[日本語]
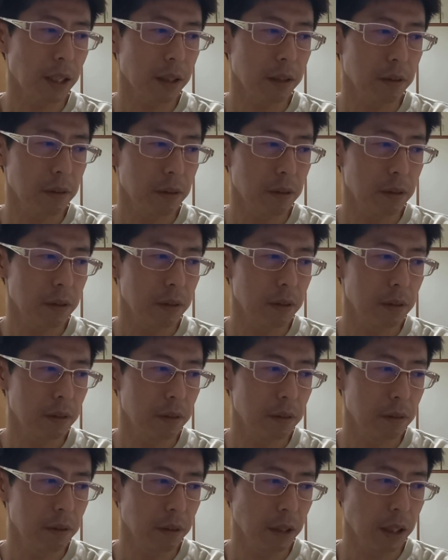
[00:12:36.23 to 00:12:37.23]
あ
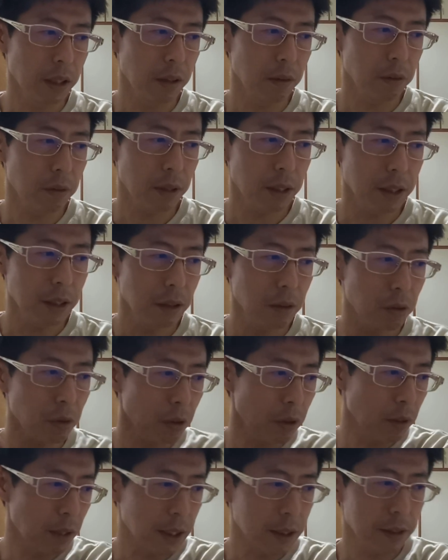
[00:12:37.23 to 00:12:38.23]
の内容とかで
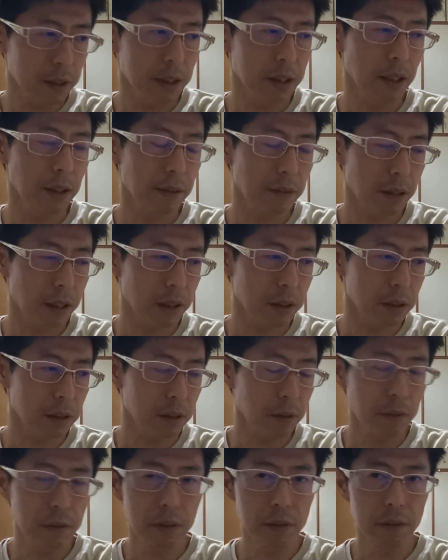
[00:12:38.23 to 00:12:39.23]
呪いを外したりとか
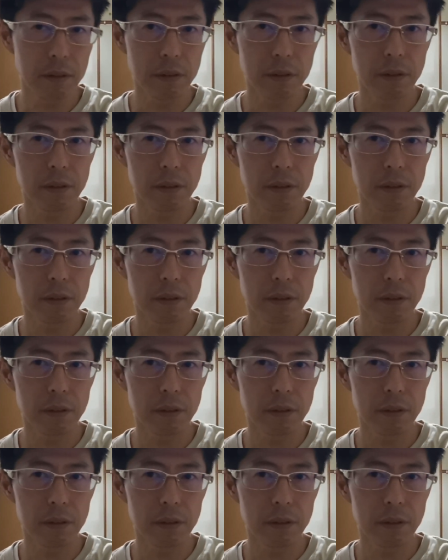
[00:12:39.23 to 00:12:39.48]
そういう